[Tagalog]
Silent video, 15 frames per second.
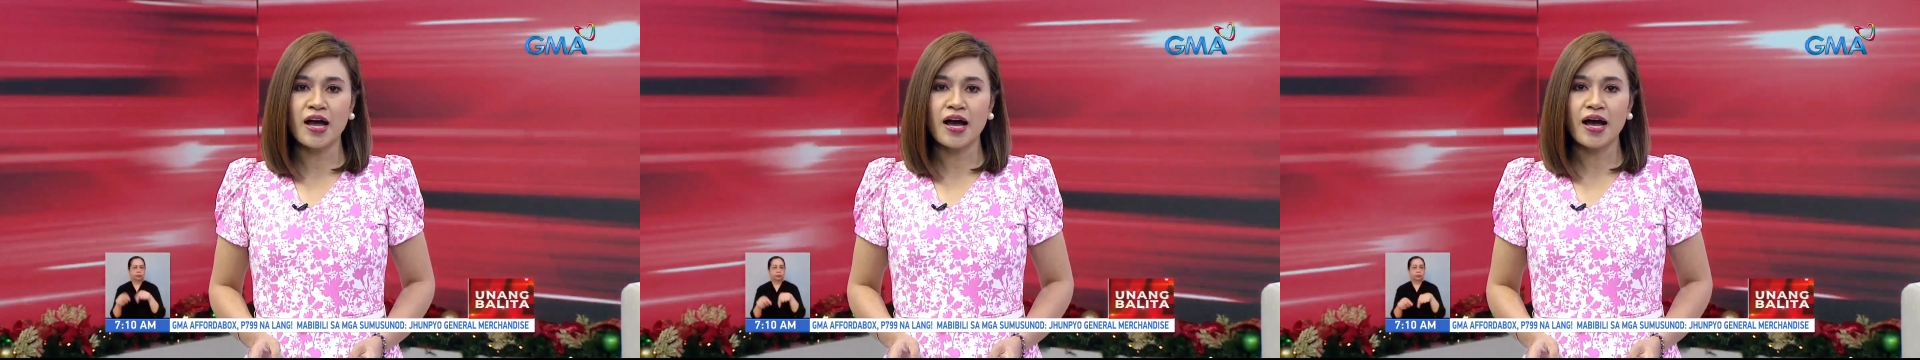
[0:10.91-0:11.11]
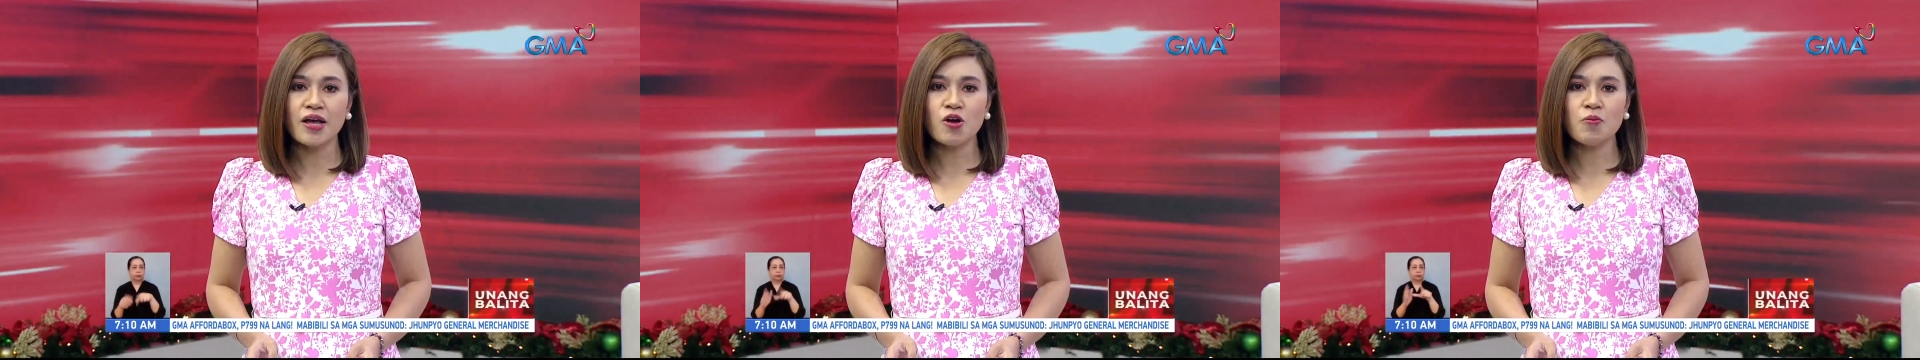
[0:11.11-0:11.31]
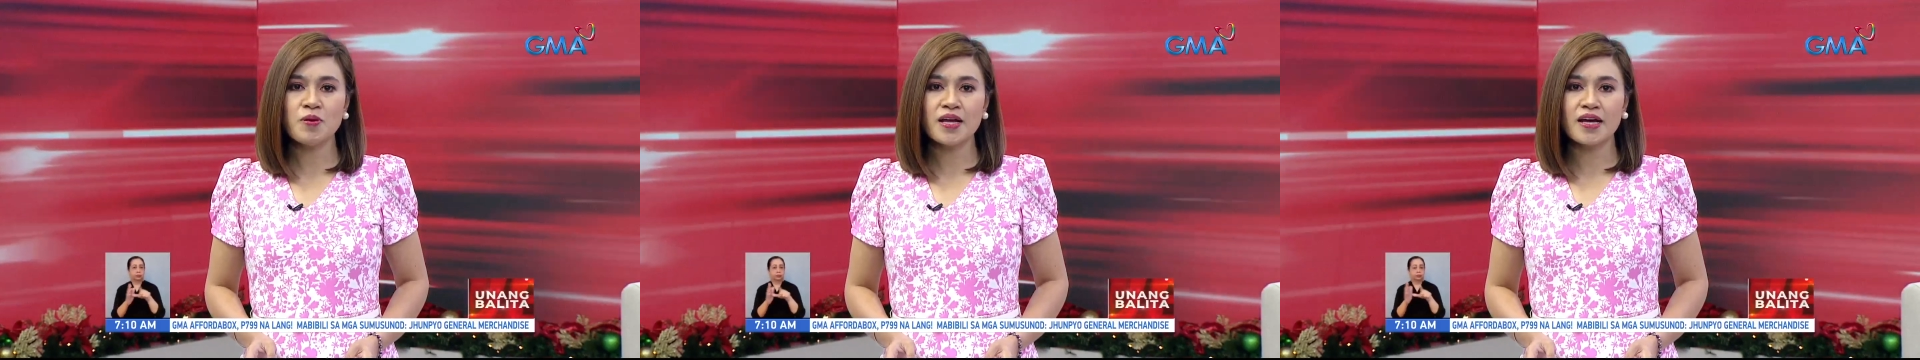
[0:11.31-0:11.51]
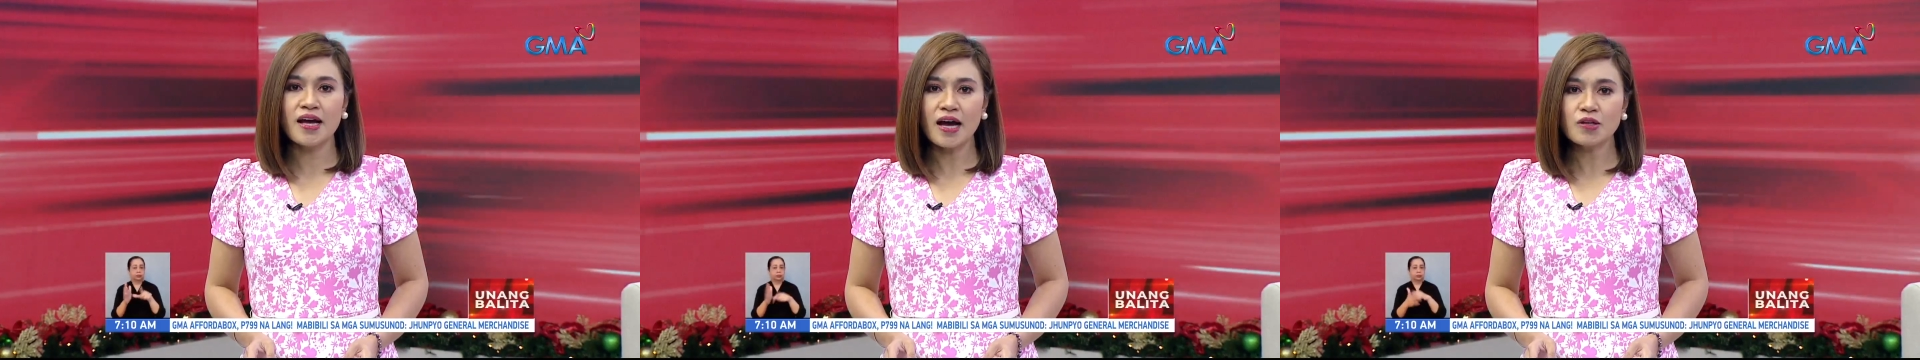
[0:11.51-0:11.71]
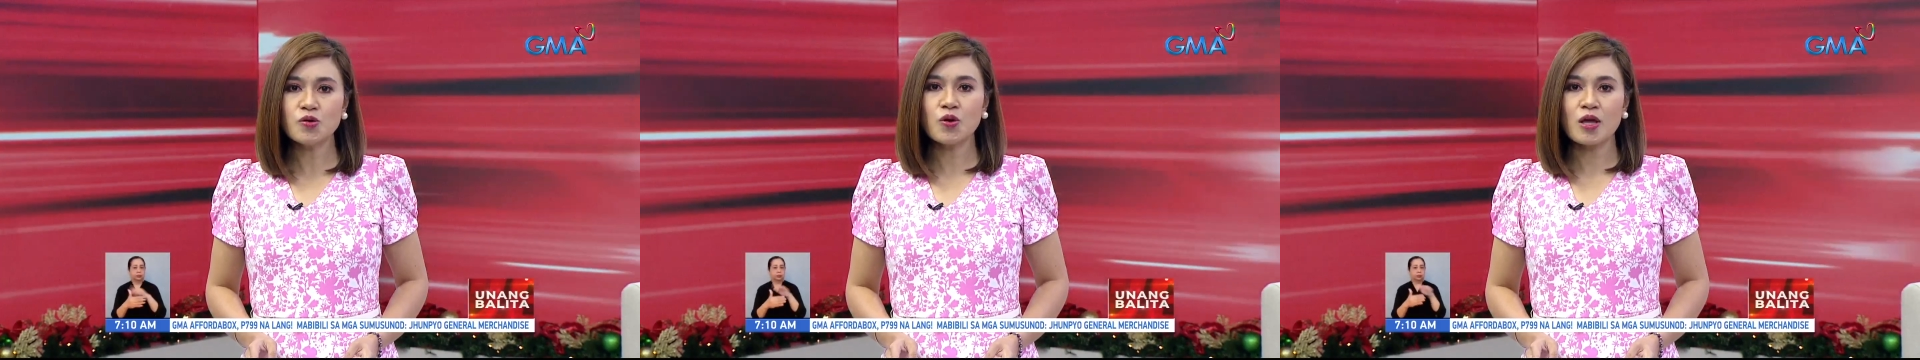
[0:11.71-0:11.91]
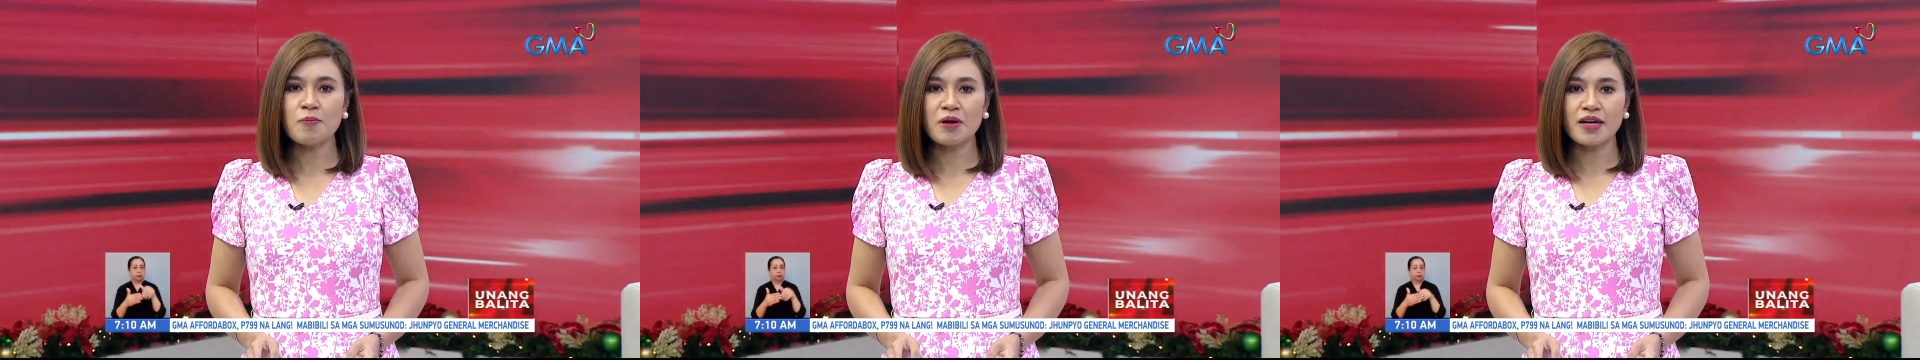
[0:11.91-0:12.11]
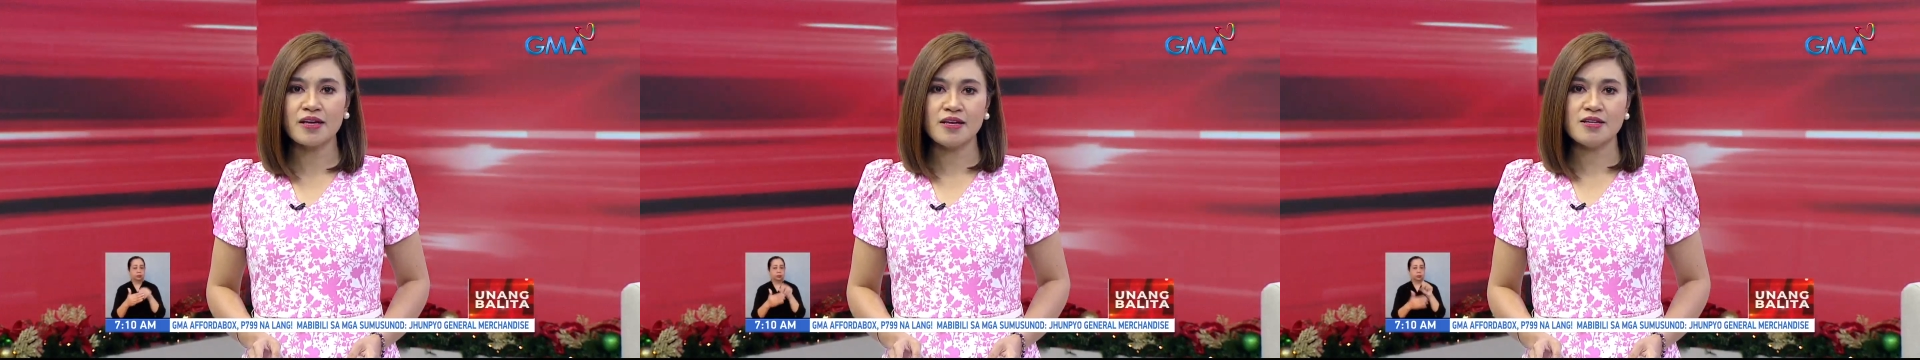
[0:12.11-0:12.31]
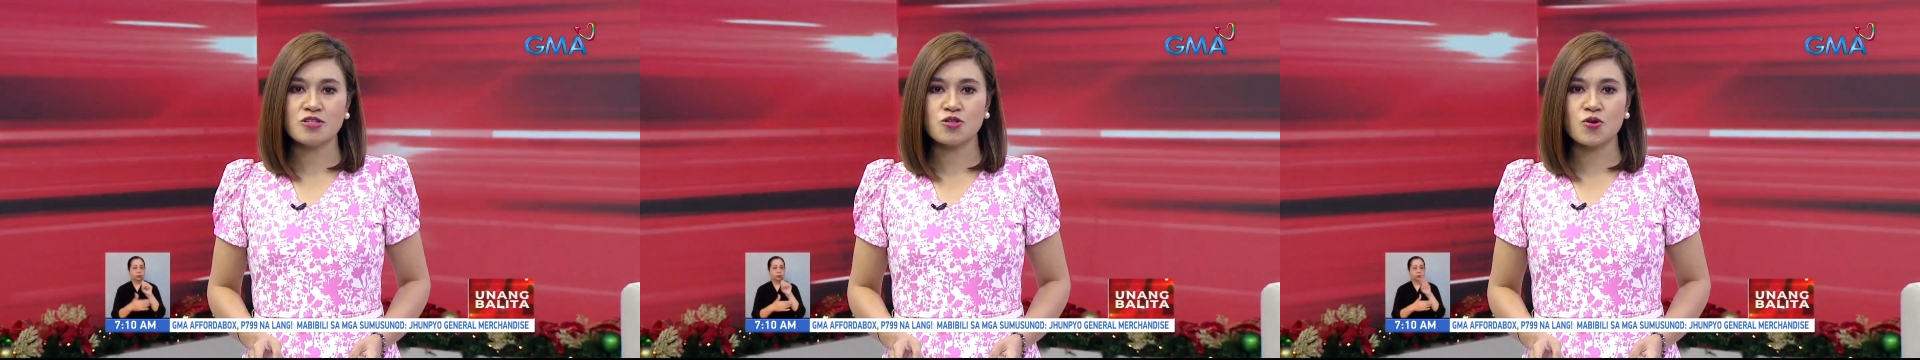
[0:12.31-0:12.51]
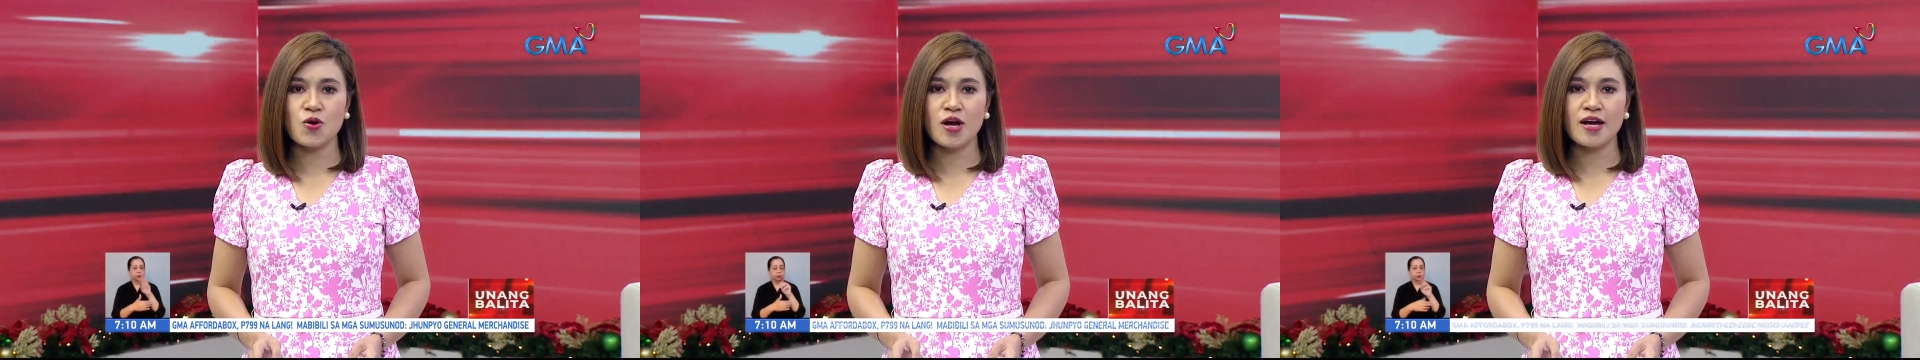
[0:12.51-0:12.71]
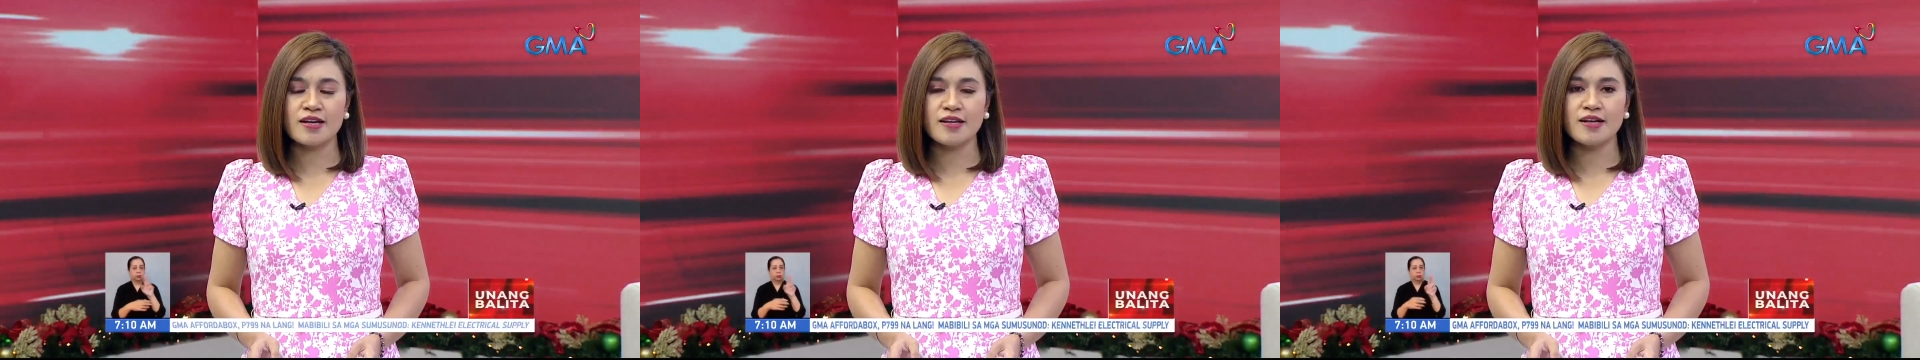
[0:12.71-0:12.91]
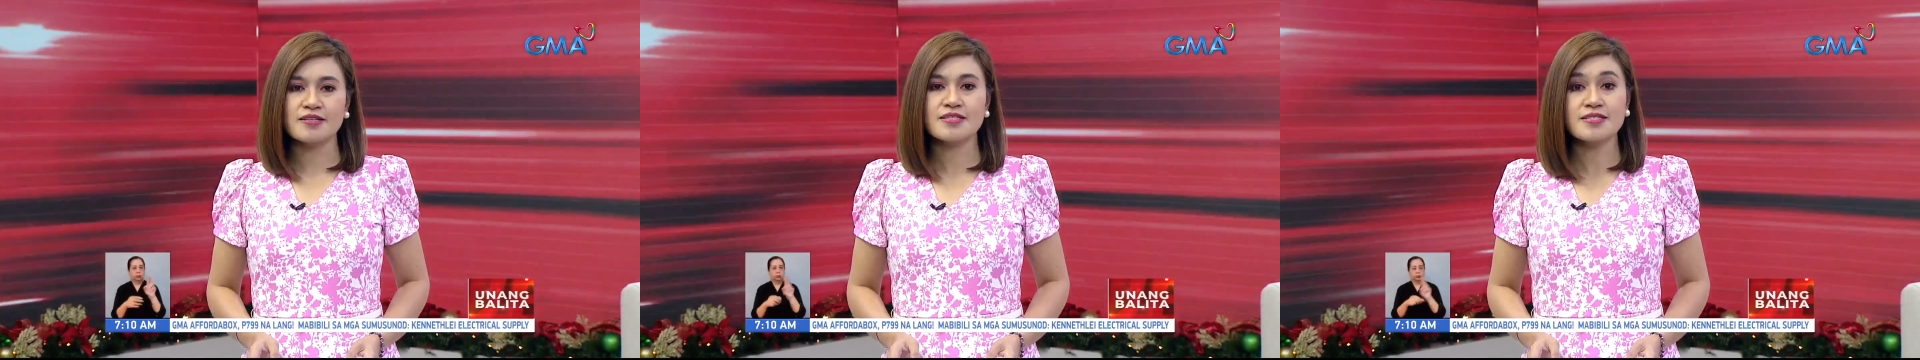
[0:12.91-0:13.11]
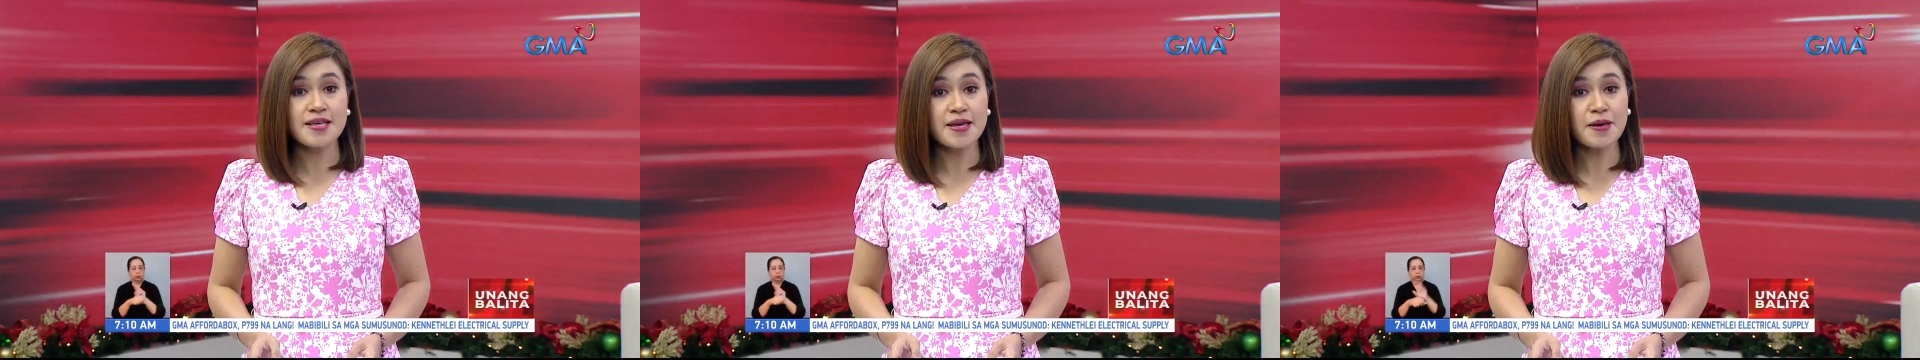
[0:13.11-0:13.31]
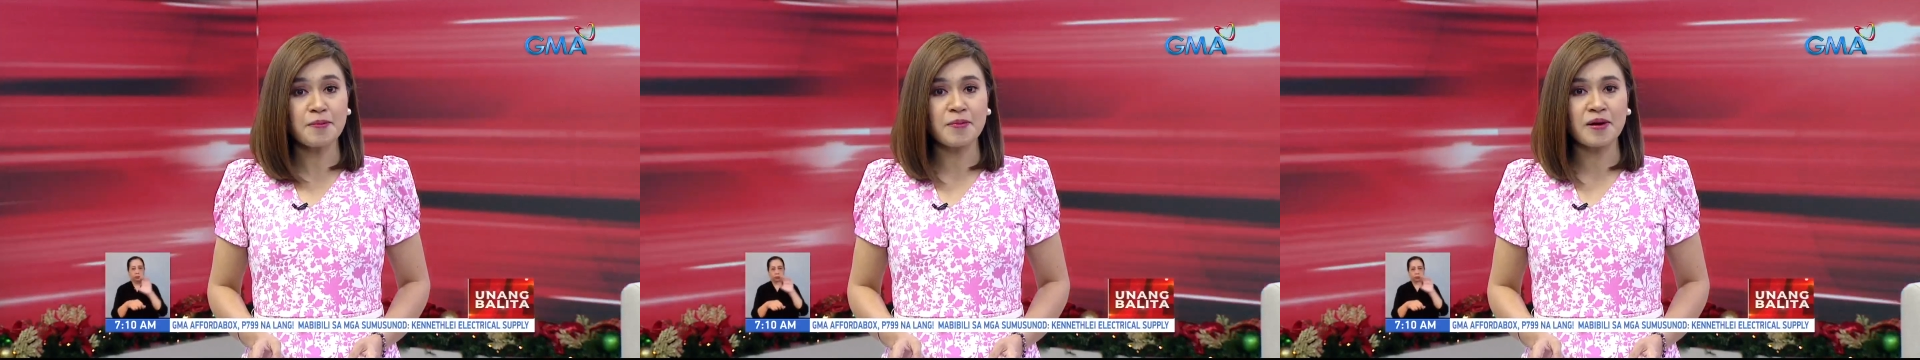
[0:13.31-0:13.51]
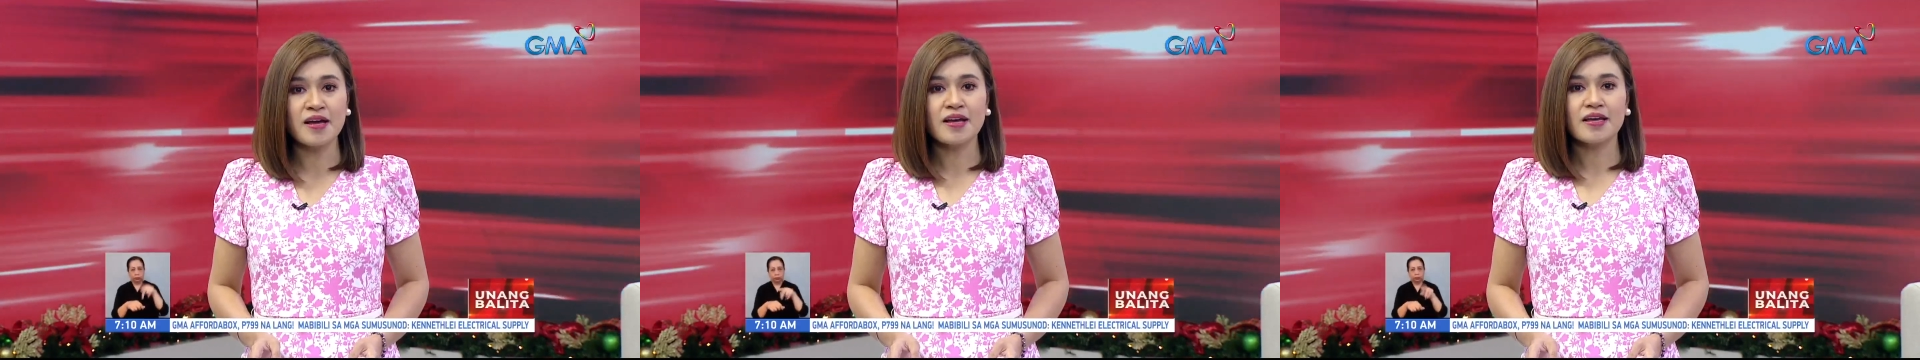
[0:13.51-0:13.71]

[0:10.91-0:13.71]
ay obligadong iparehistro ang kanilang SIM.